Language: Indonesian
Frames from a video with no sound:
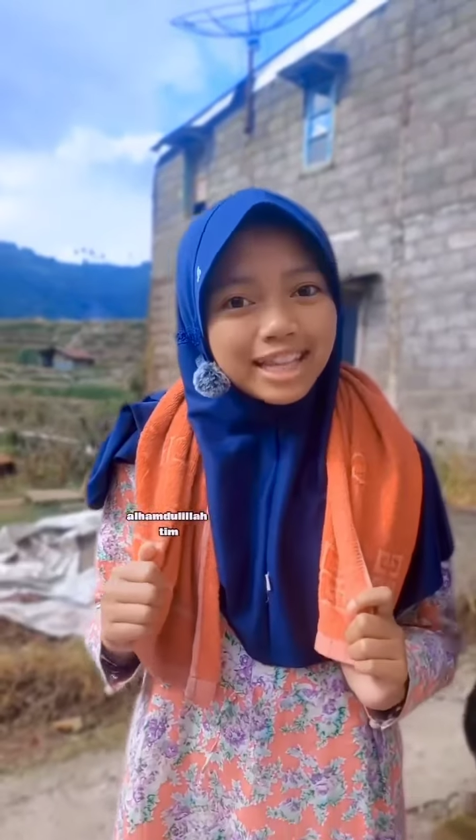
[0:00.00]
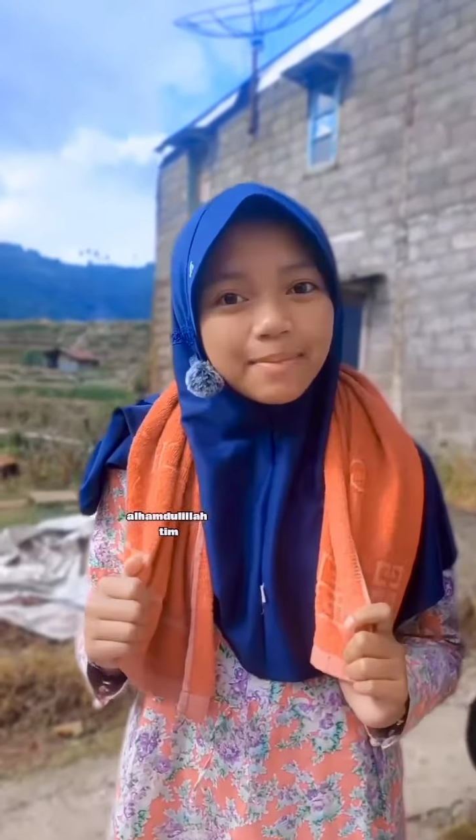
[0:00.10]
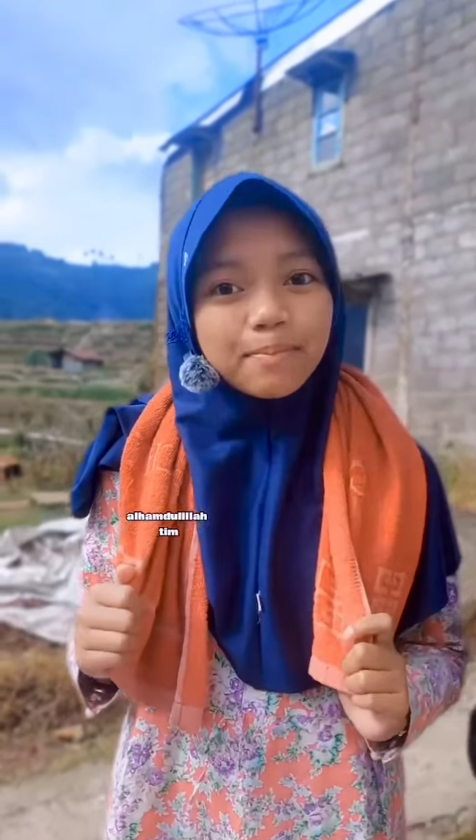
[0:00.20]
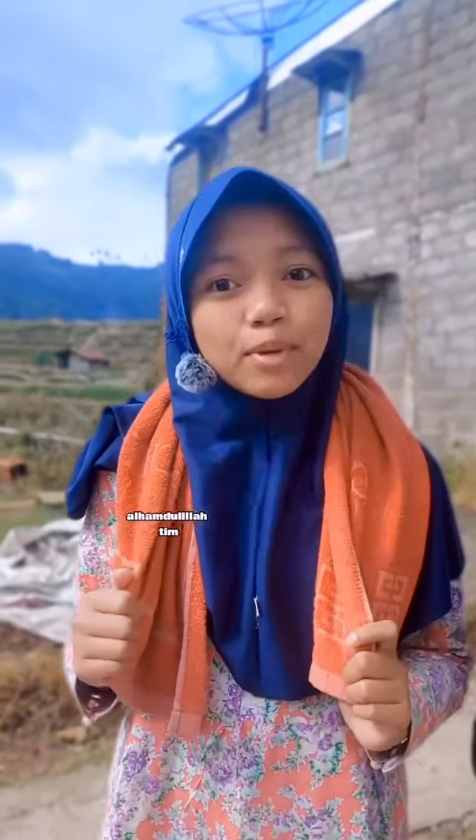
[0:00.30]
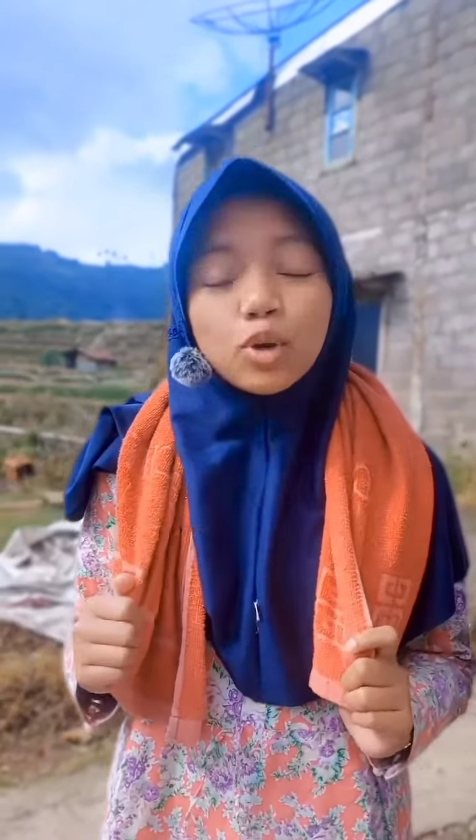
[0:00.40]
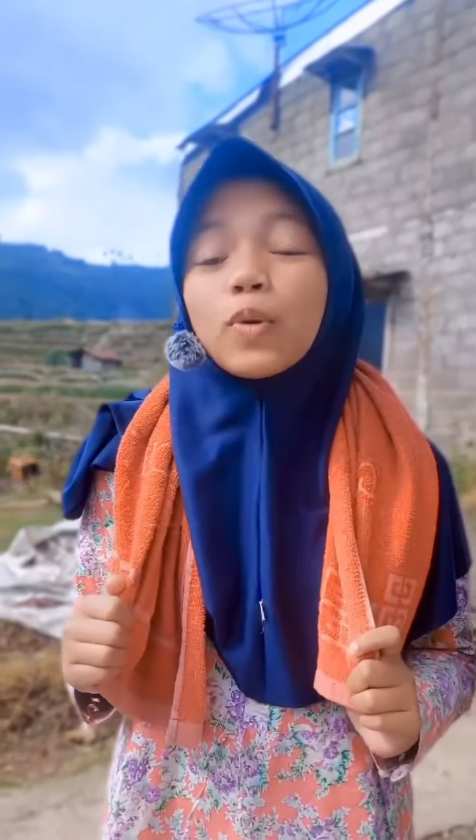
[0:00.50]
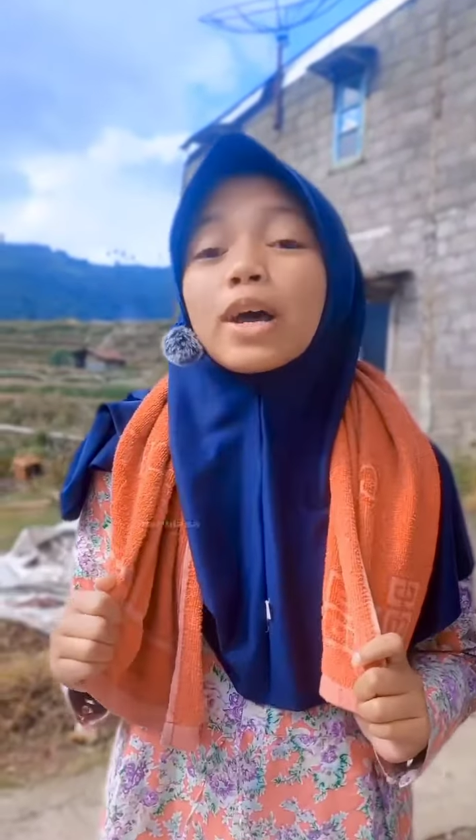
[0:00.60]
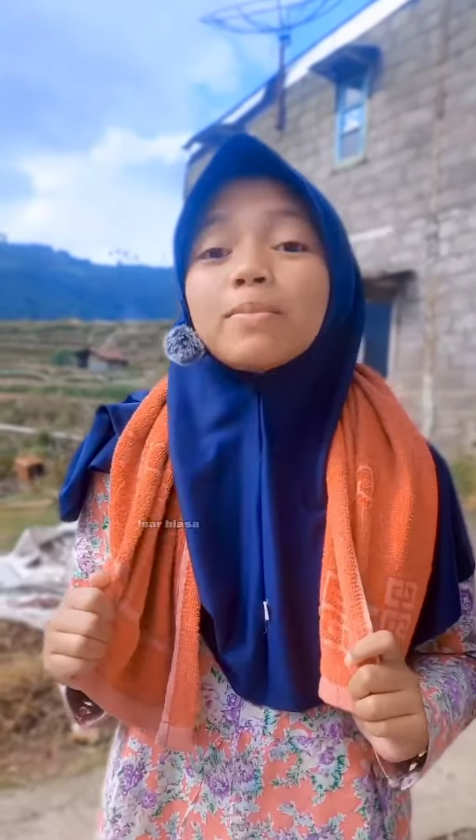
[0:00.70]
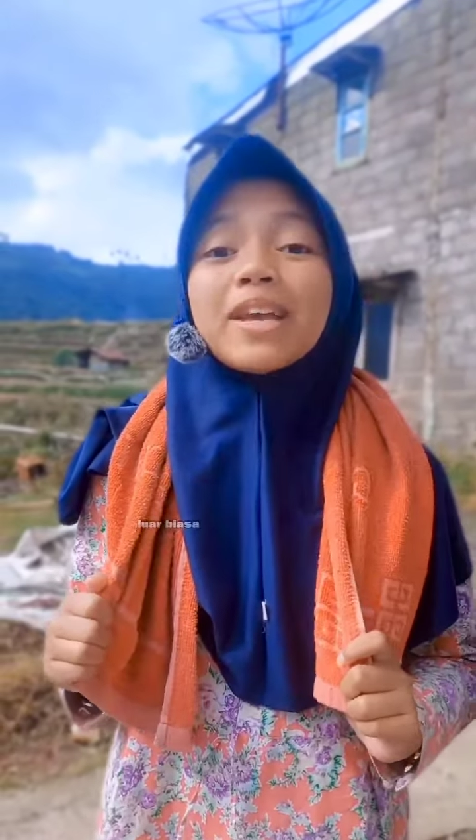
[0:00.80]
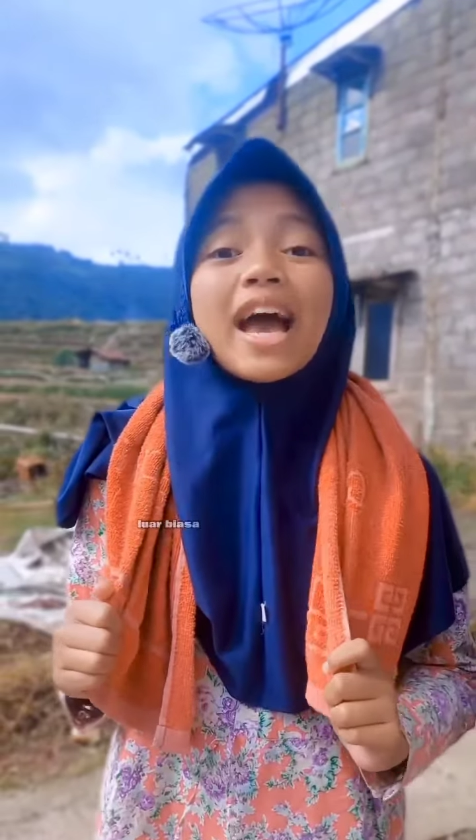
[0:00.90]
Tim,
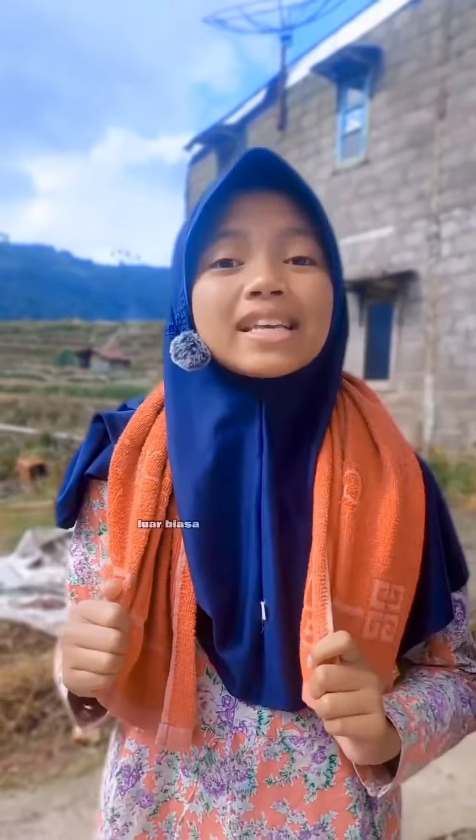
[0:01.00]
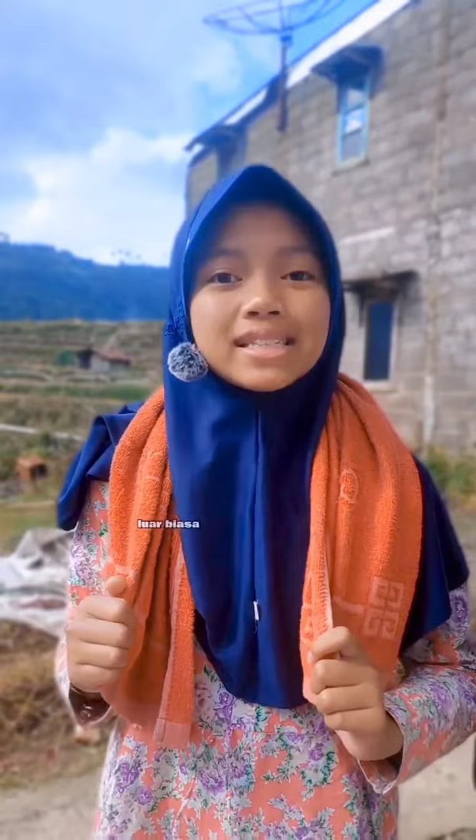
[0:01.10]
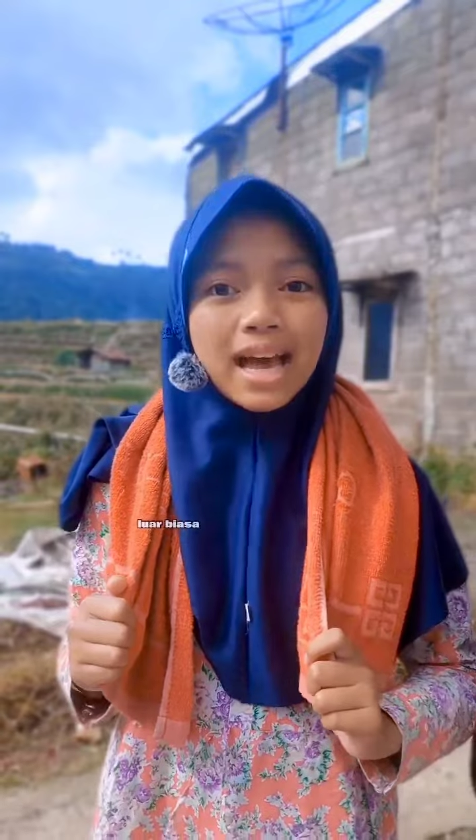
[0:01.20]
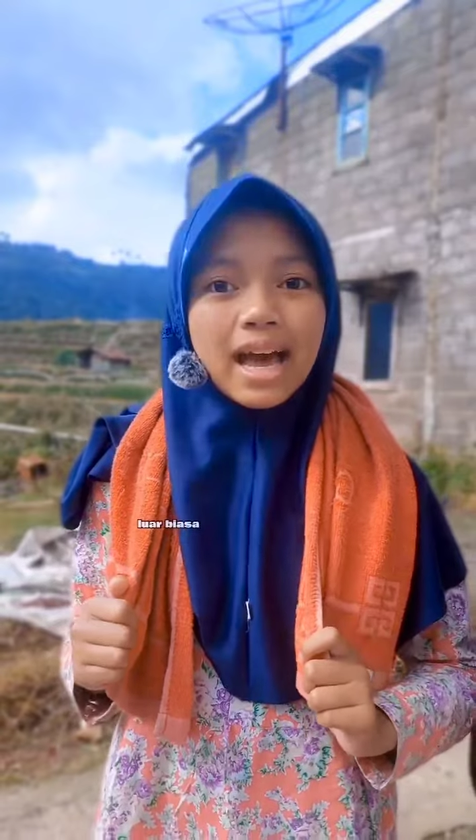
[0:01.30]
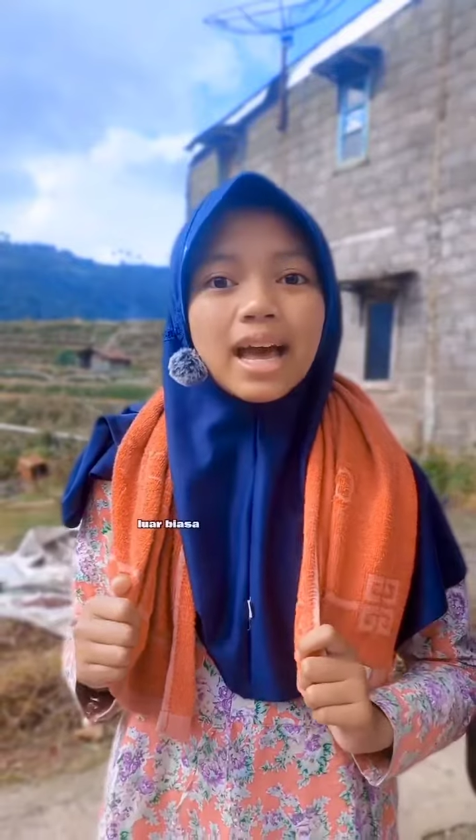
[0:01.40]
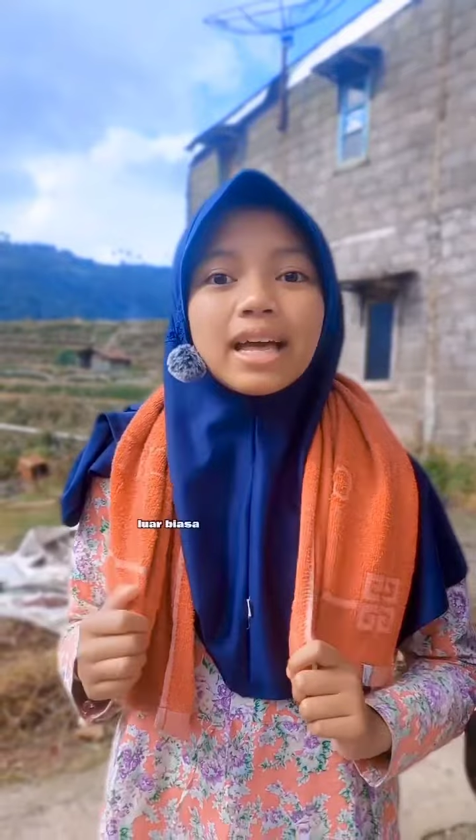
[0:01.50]
luar biasa.